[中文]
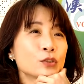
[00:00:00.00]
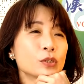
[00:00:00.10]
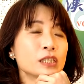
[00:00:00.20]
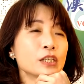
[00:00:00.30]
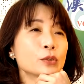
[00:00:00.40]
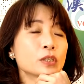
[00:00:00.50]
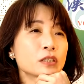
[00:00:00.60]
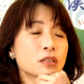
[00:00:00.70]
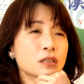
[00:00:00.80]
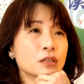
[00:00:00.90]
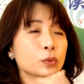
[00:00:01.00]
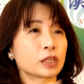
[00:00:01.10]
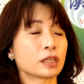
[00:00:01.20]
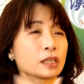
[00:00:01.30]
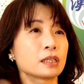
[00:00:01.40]
所以借由那个时间，我
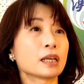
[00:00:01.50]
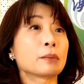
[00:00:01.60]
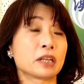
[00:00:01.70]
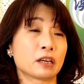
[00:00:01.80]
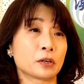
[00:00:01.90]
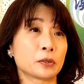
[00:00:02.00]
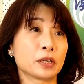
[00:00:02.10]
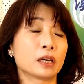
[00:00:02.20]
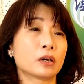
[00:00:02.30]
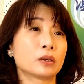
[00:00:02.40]
可以跟他们聊一聊。